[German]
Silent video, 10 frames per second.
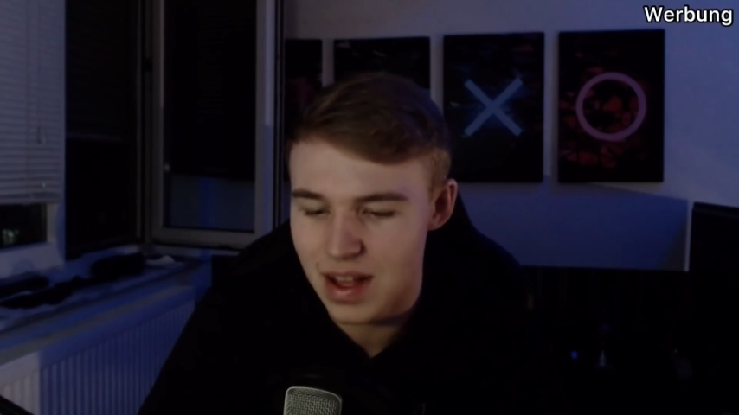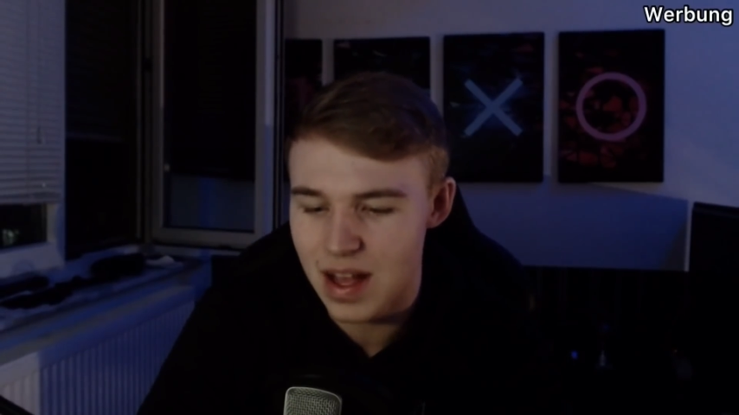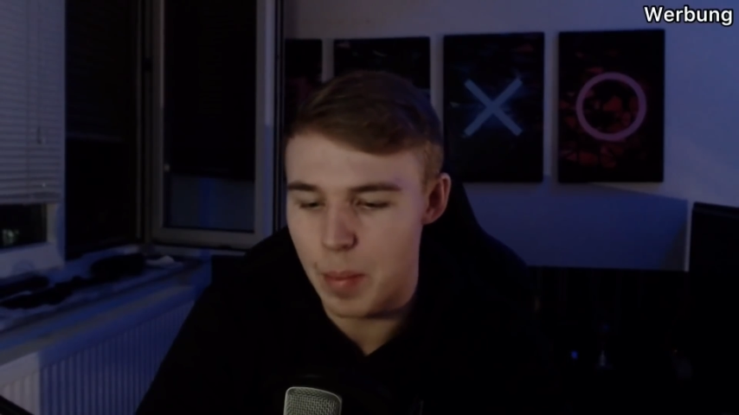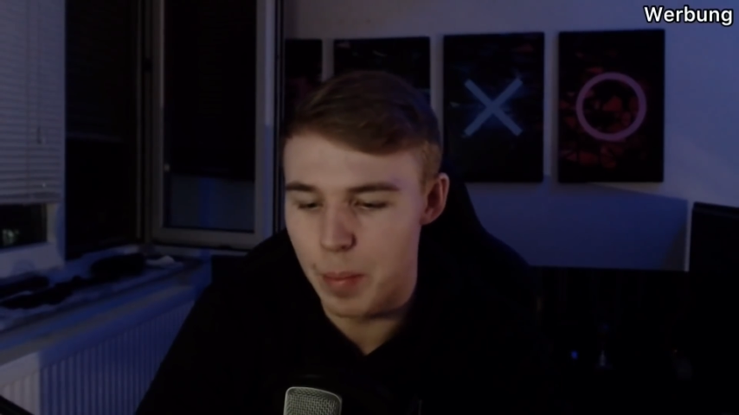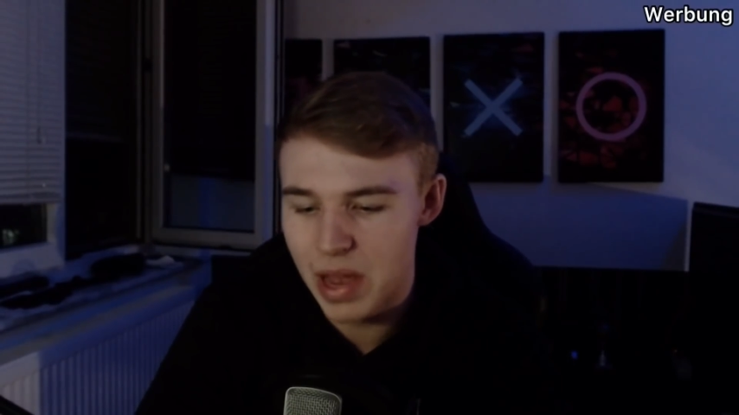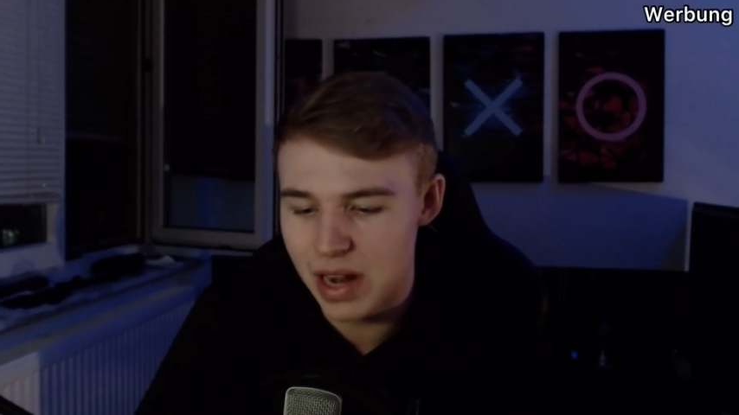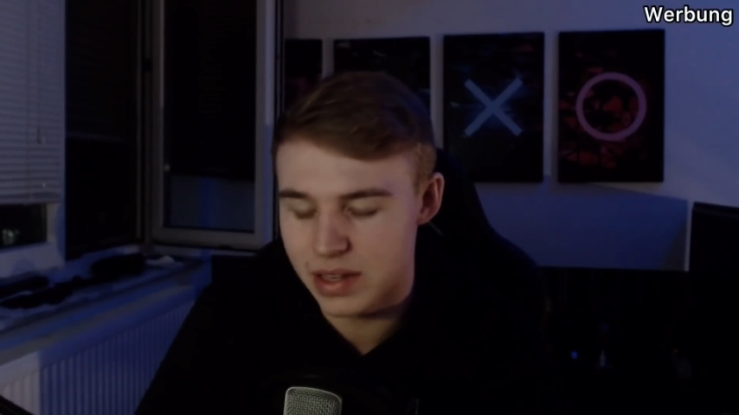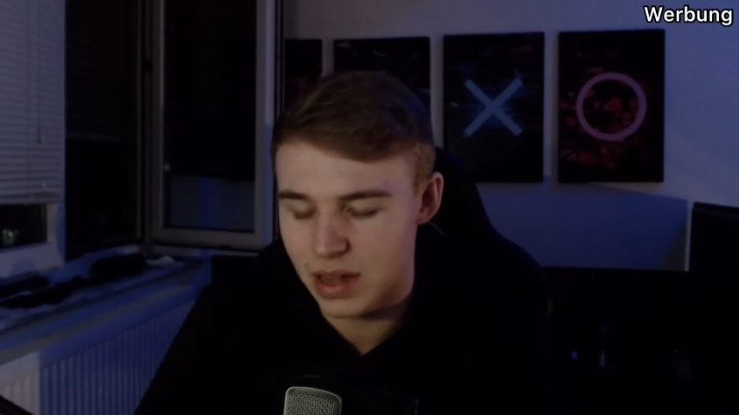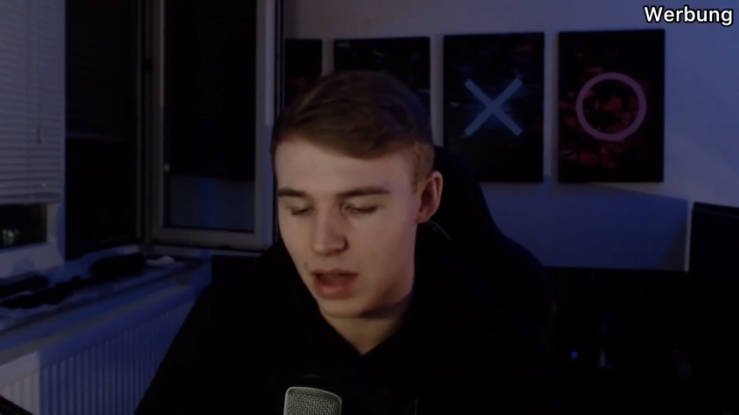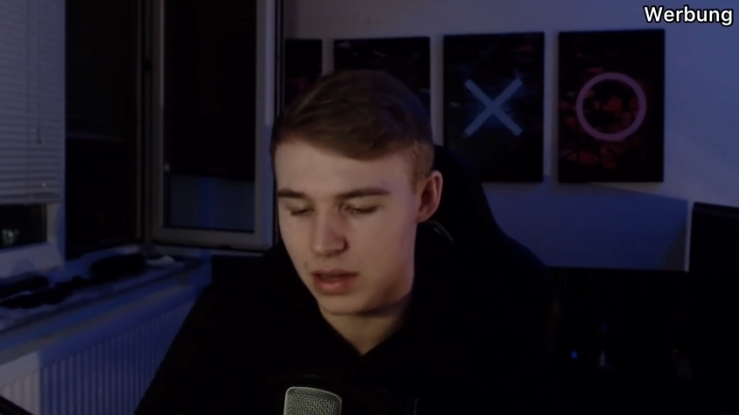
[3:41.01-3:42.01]

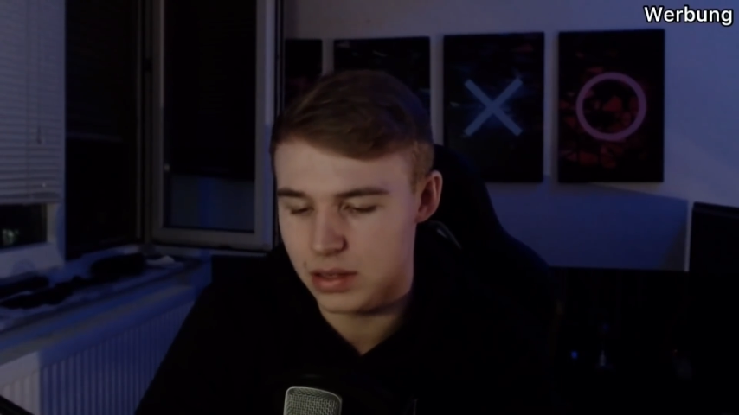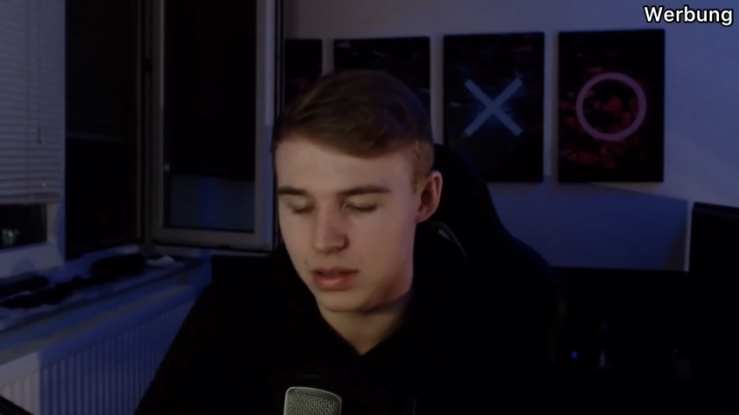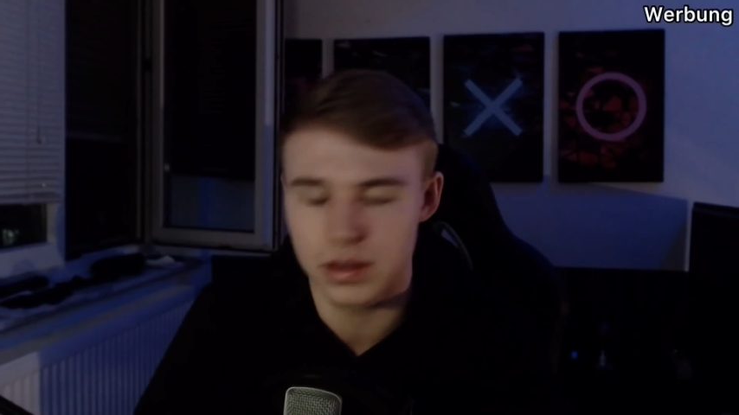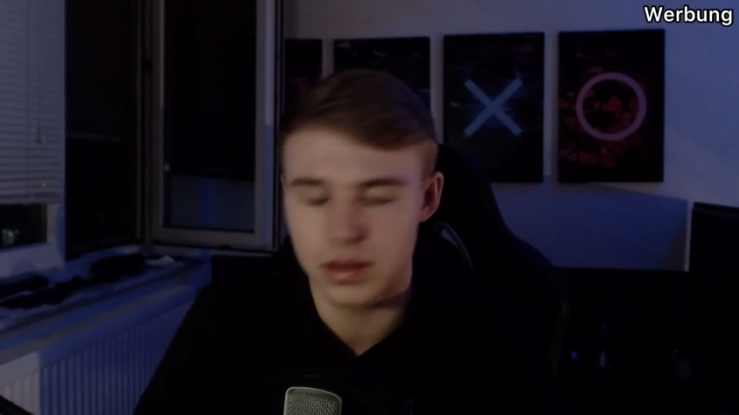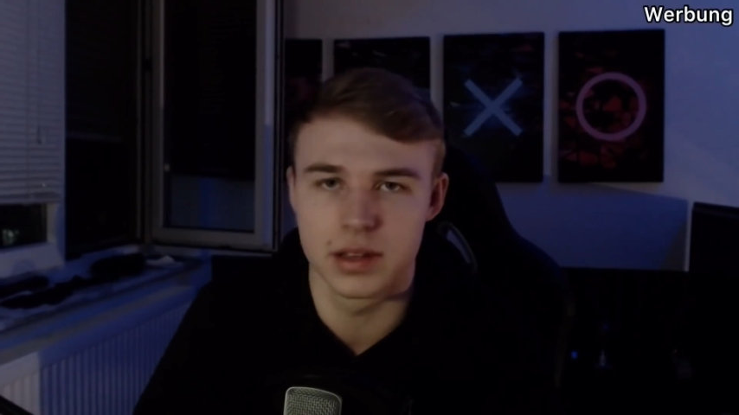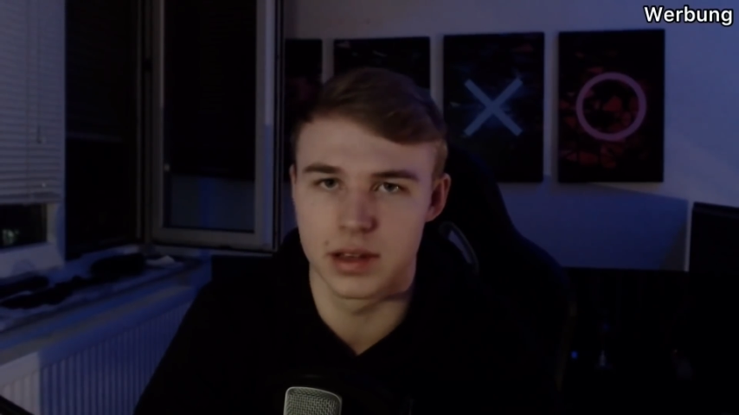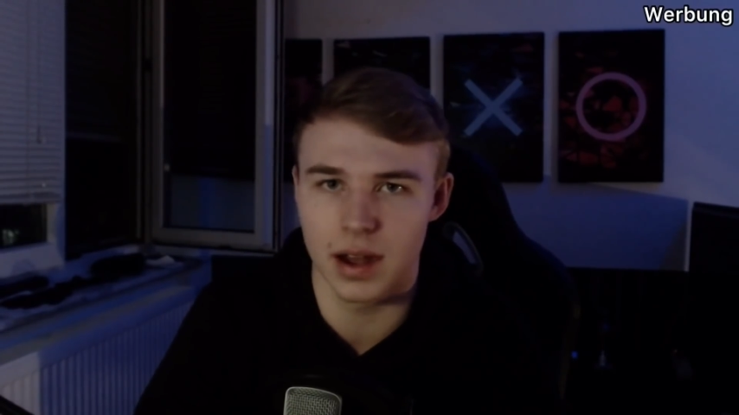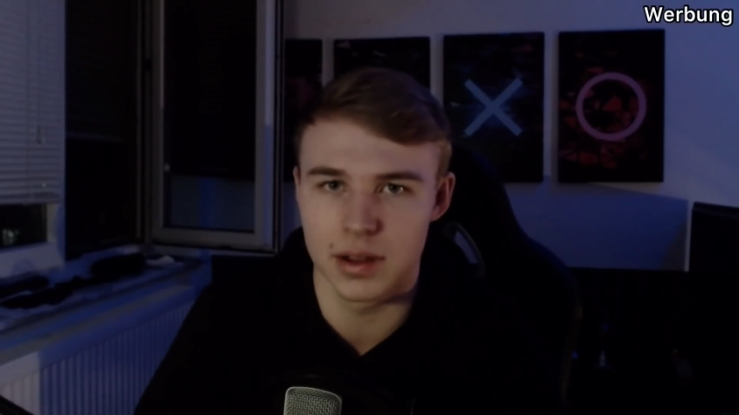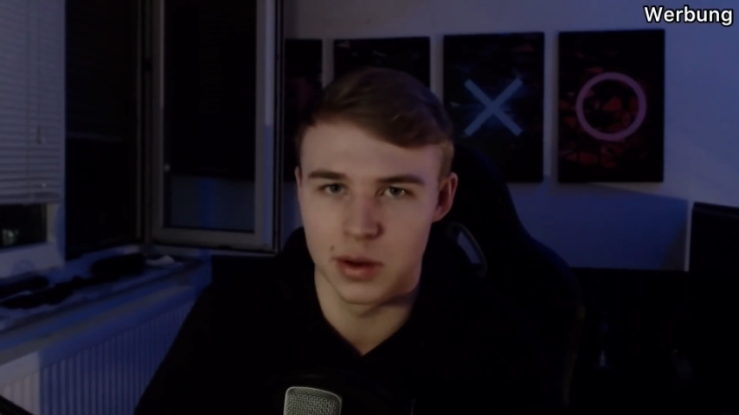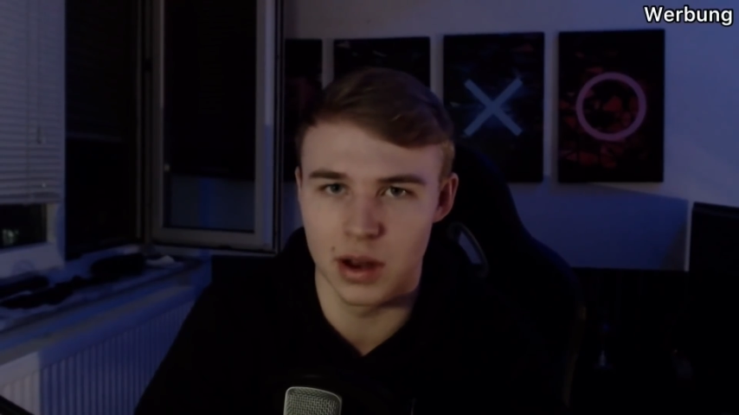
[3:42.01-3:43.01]
Milliarde
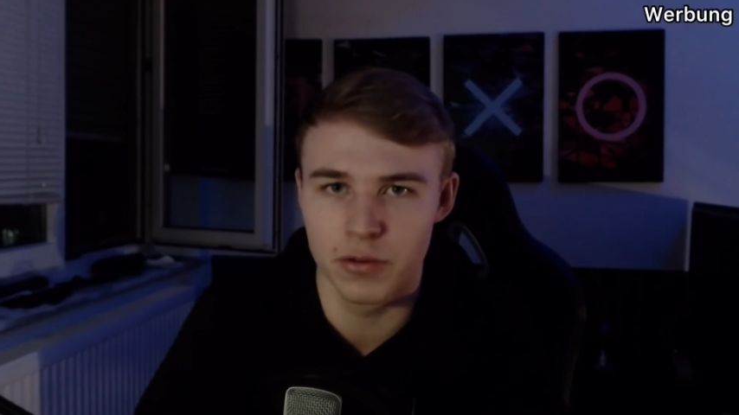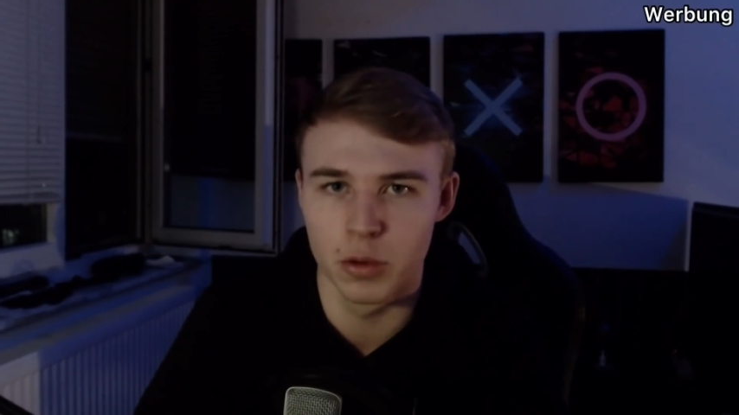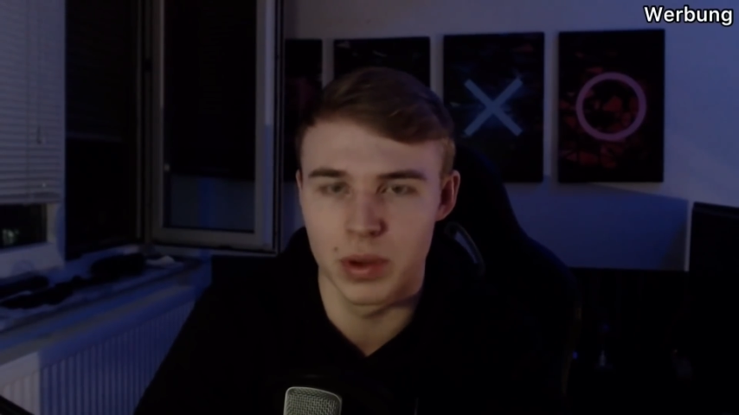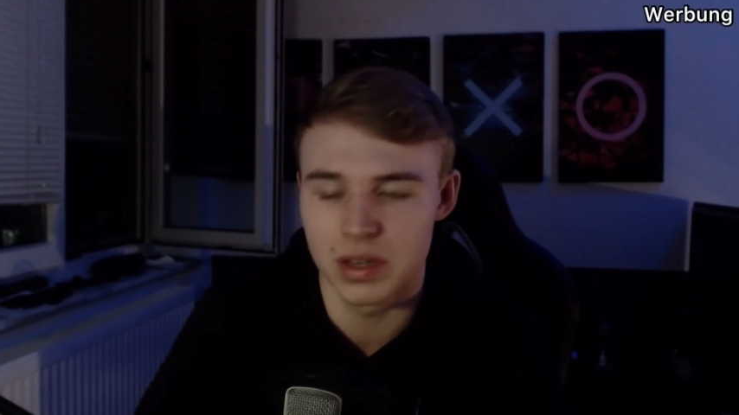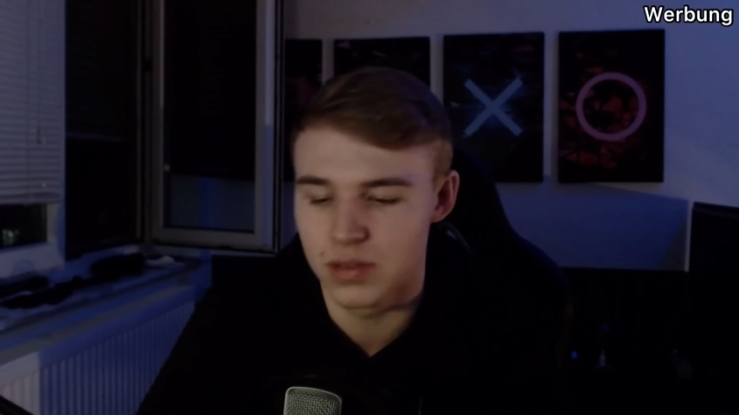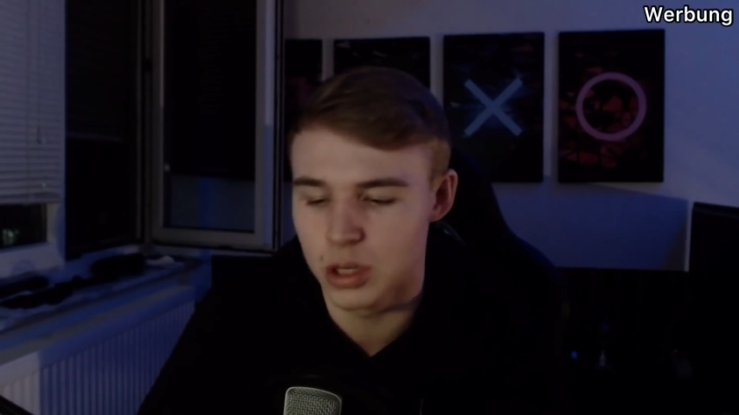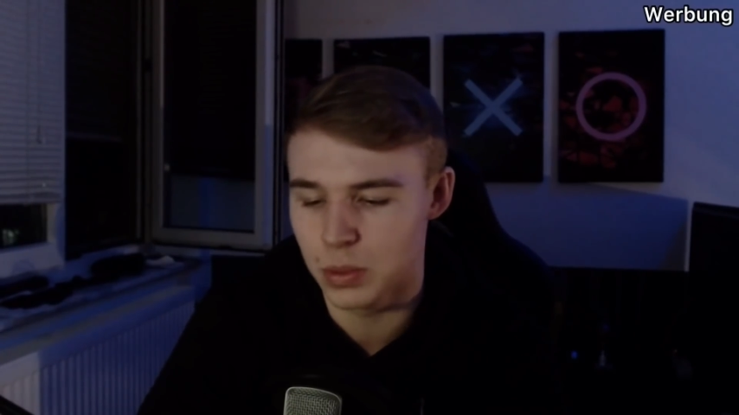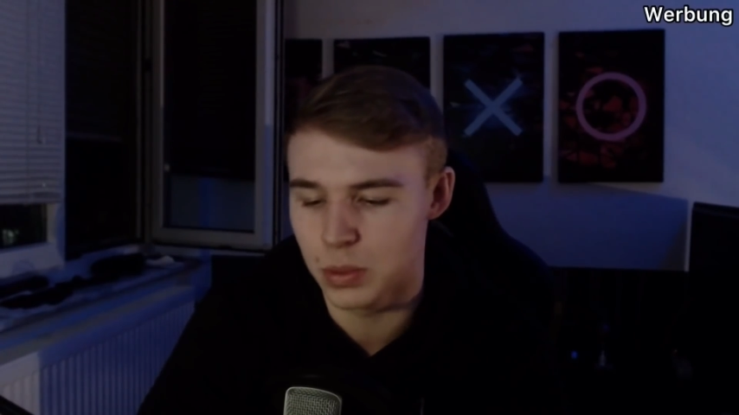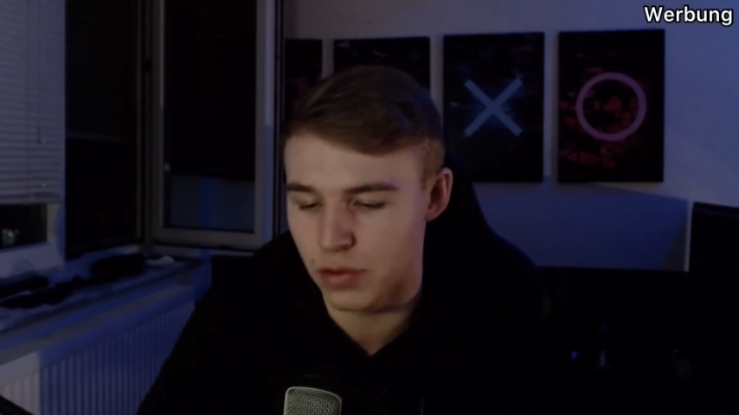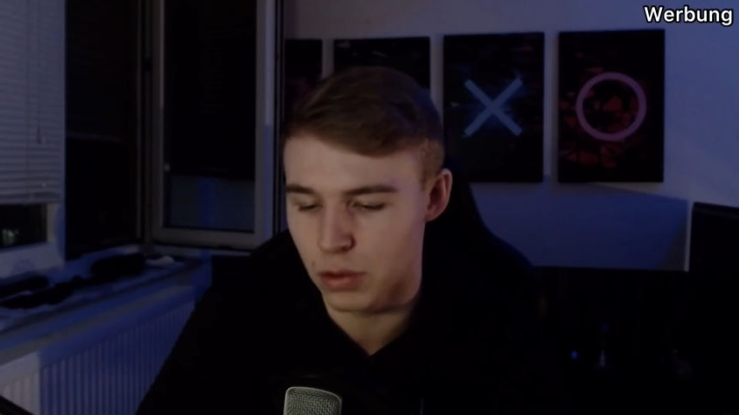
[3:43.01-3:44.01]
GTA-Dollar für
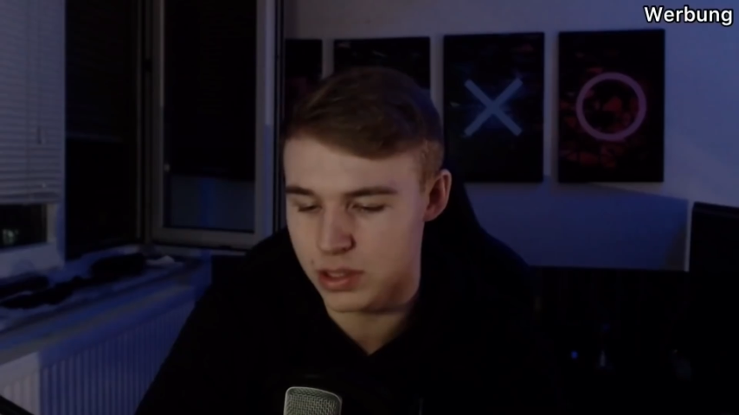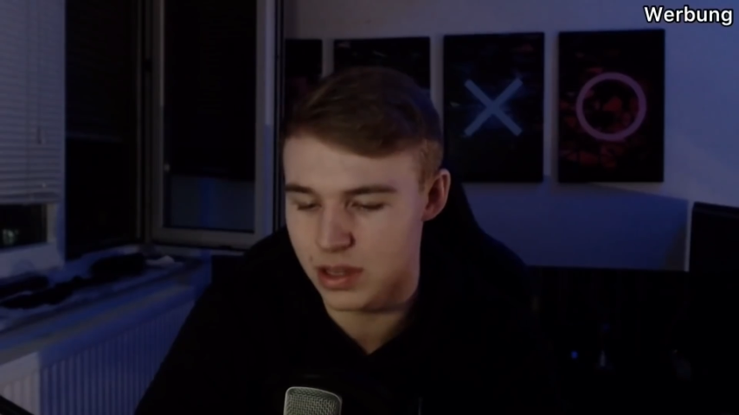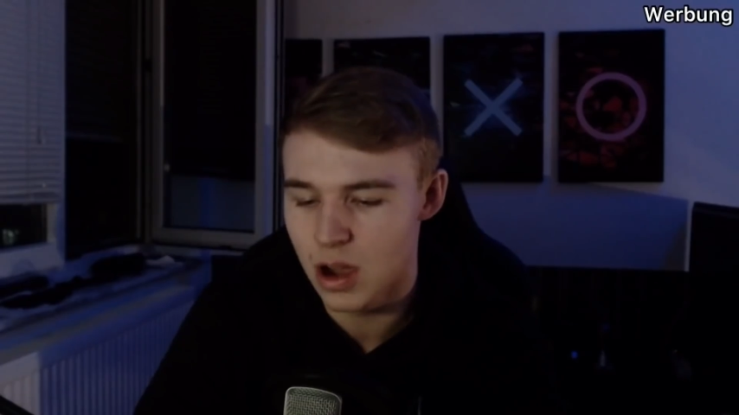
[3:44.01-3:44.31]
PS4-Spieler verlosen